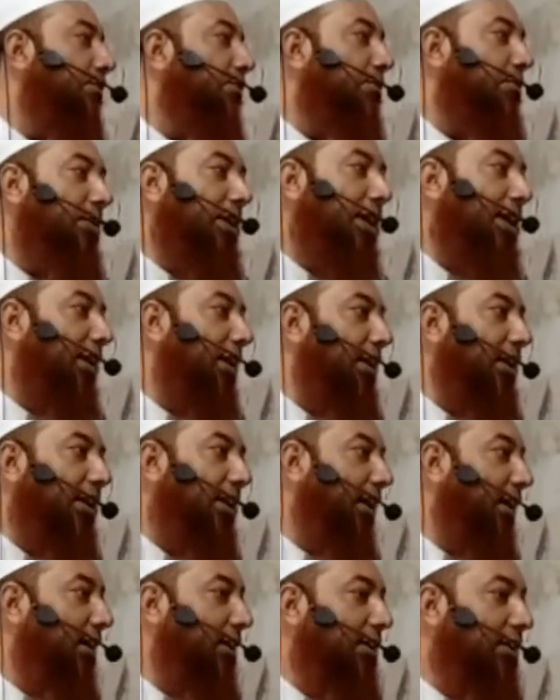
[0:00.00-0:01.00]
সোহান
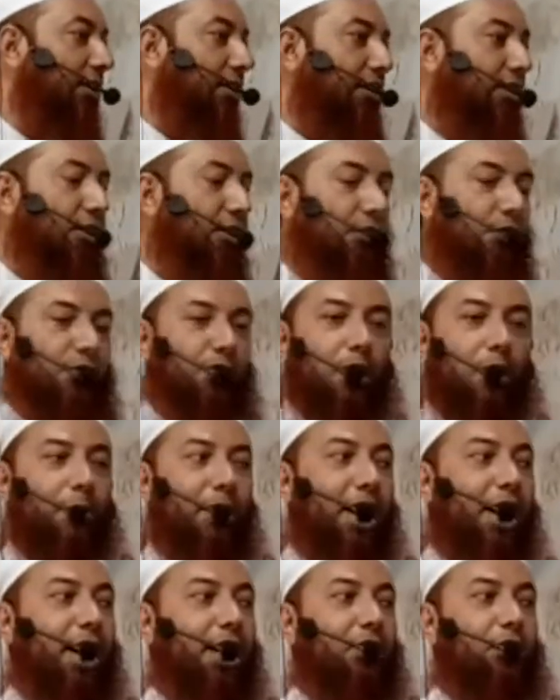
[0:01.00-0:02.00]

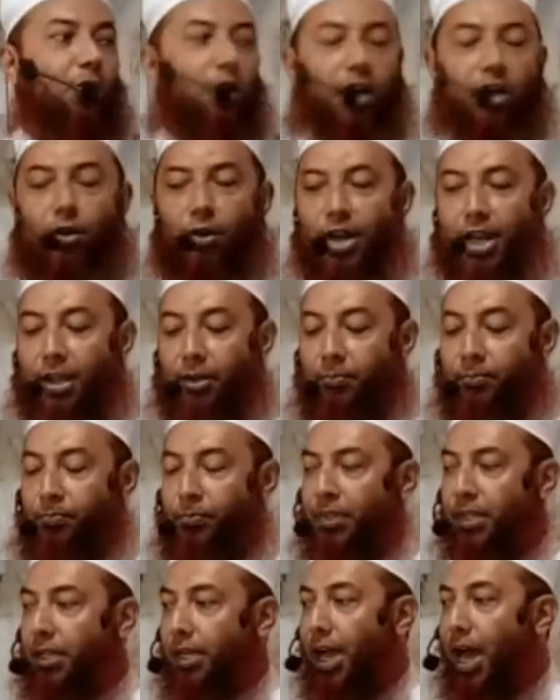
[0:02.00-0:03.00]
সবার ঘরে ঘরে
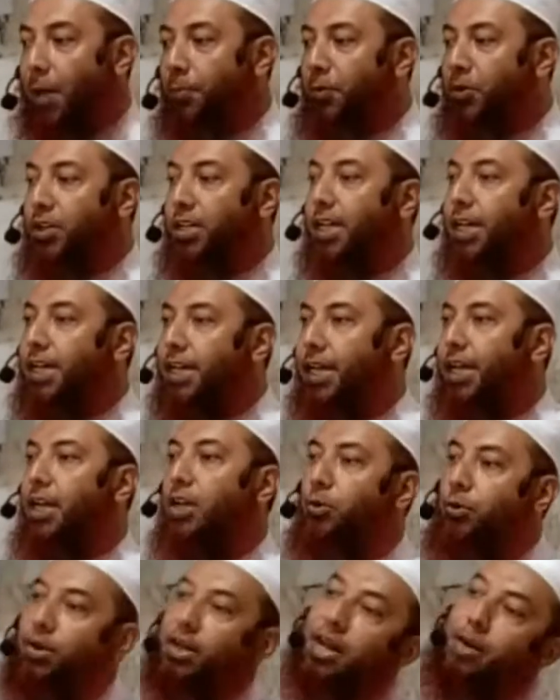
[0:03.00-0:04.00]
কাপড় কেটে
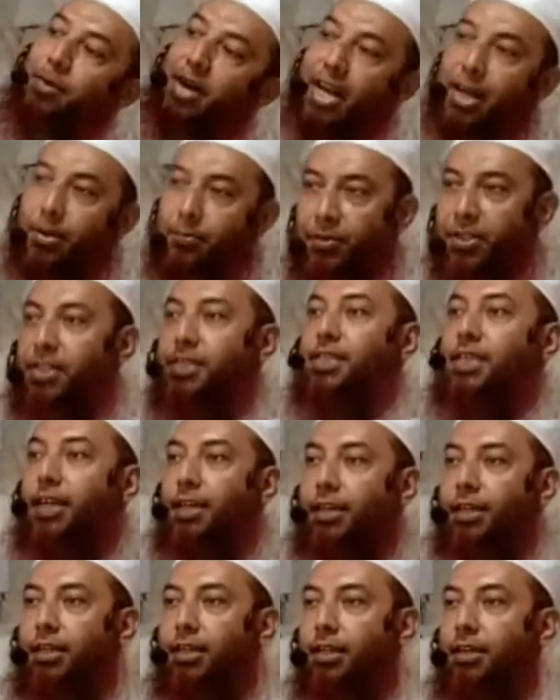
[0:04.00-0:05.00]
কেটে ওটনা বানায় ফেলছে
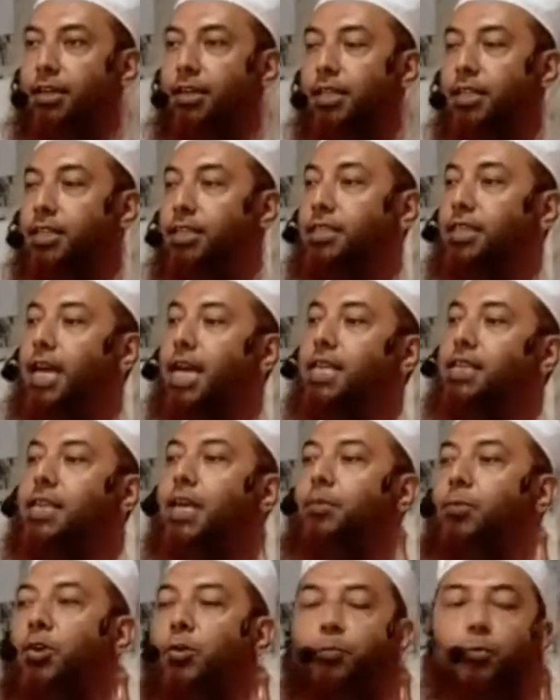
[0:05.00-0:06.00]
যে
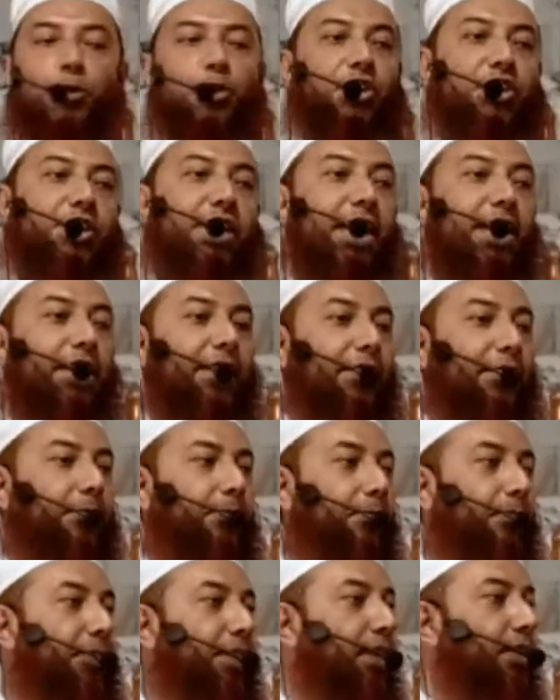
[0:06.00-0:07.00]
যেমন বুঝছেন
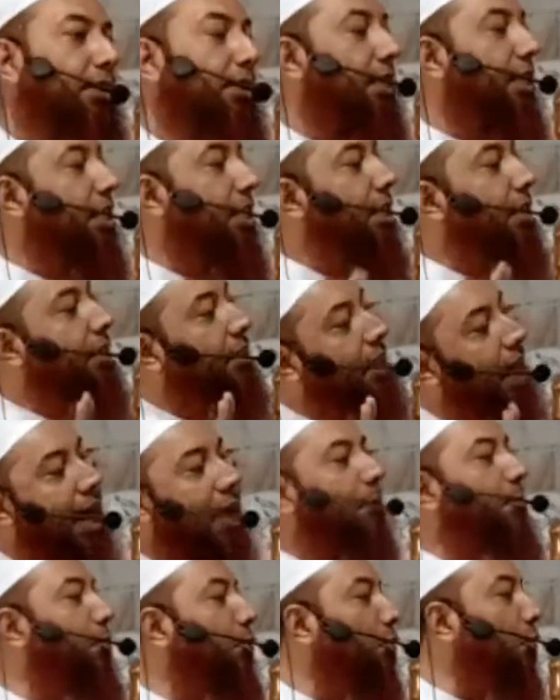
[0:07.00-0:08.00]
তিনি
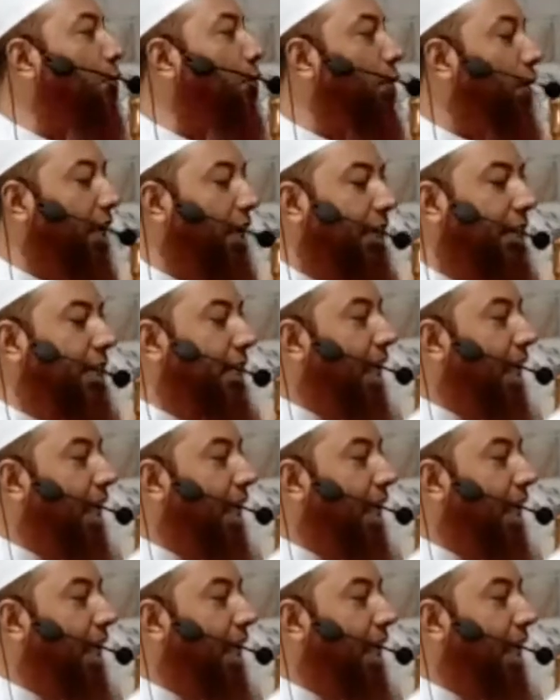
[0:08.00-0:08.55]
তার মতো করে